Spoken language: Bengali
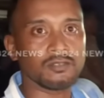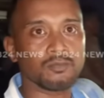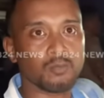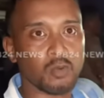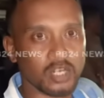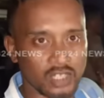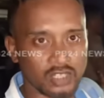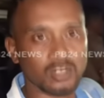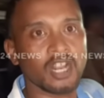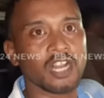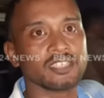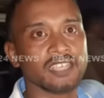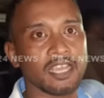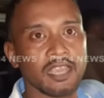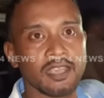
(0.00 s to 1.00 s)
প্রশাসনের
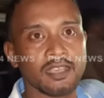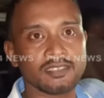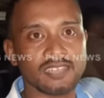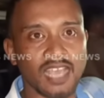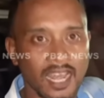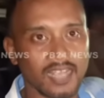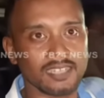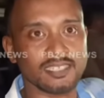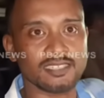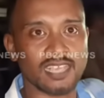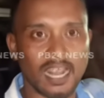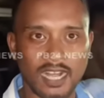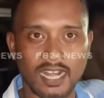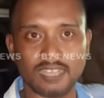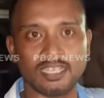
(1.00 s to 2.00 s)
যে স্যার আছে
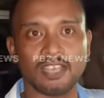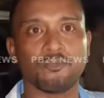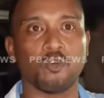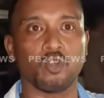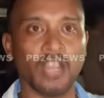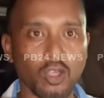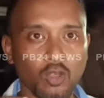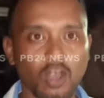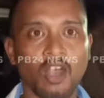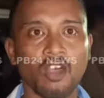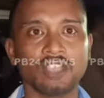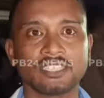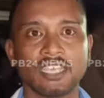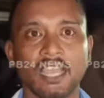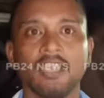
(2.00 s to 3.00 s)
স্যারের কাছে ফোনে পাওয়া
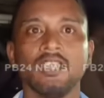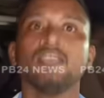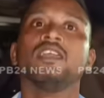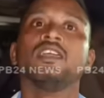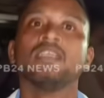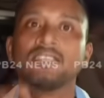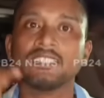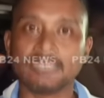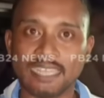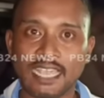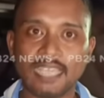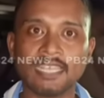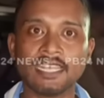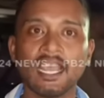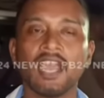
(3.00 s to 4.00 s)
হয়েছে যে
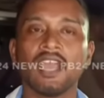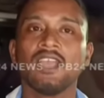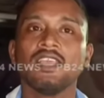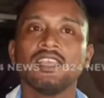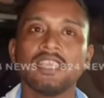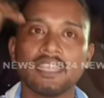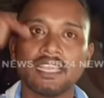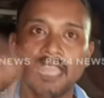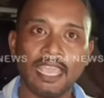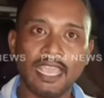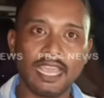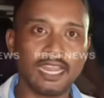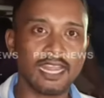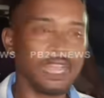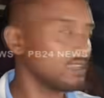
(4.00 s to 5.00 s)
কিনা
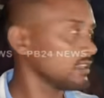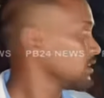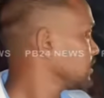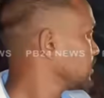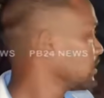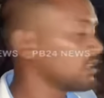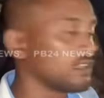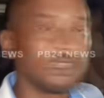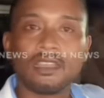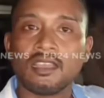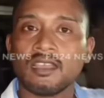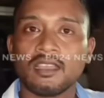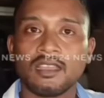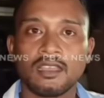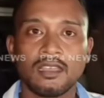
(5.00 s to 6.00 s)
এখানে
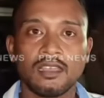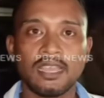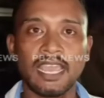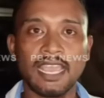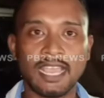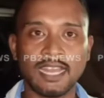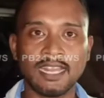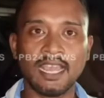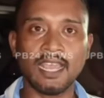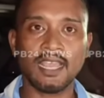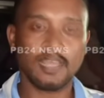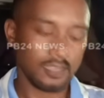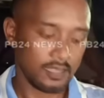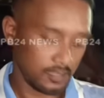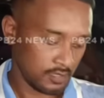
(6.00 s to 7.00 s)
এখানে
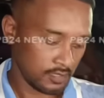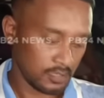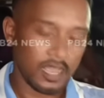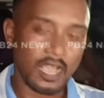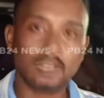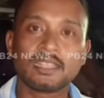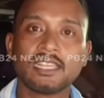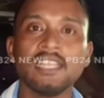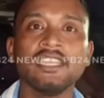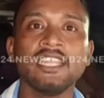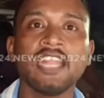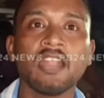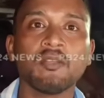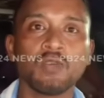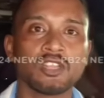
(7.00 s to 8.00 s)
তিন
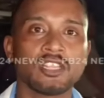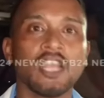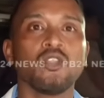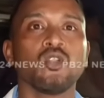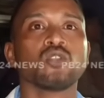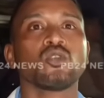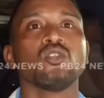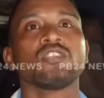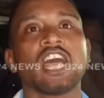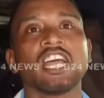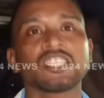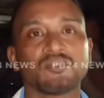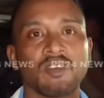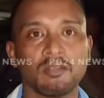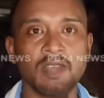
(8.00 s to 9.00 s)
দিনের মধ্যে নতুন
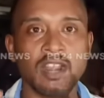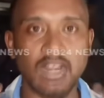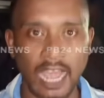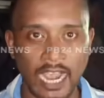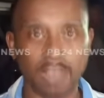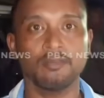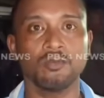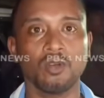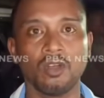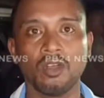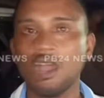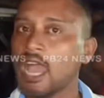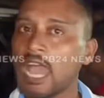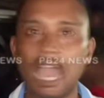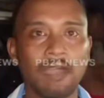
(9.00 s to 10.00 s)
ট্রান্সফরমার লাগাইব
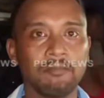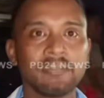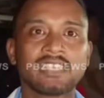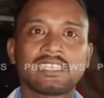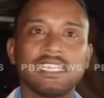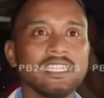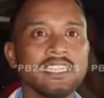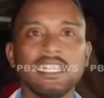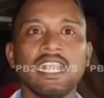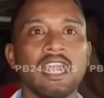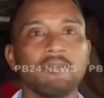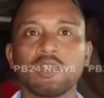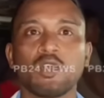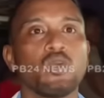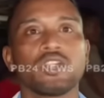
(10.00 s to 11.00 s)
আমরা তিন দিন
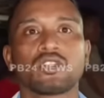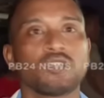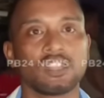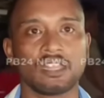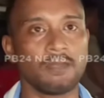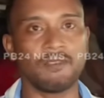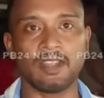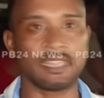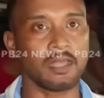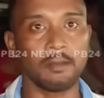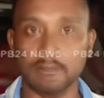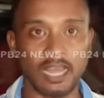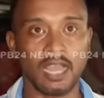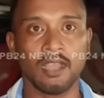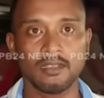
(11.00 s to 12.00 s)
আমরা ওয়েট করতে পারতাম
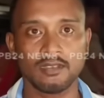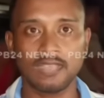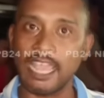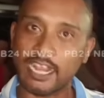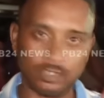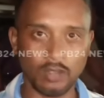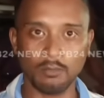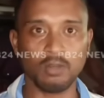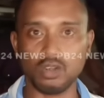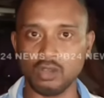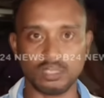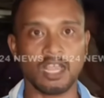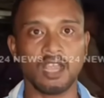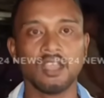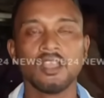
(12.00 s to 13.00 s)
না এক নম্বর
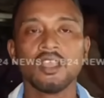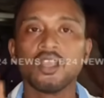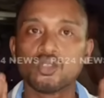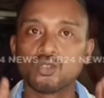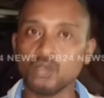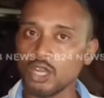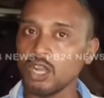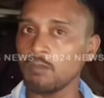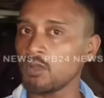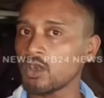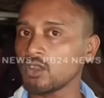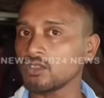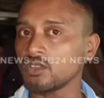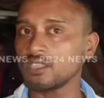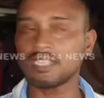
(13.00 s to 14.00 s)
কথা দুই নম্বর
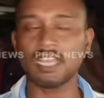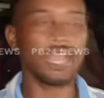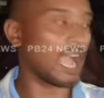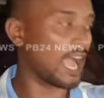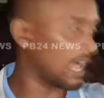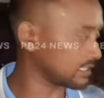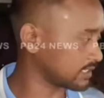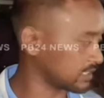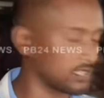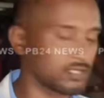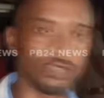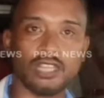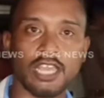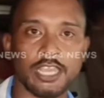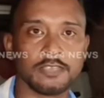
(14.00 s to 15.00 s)
কথা হয়েছে আজকে
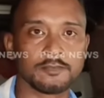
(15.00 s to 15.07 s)
যদি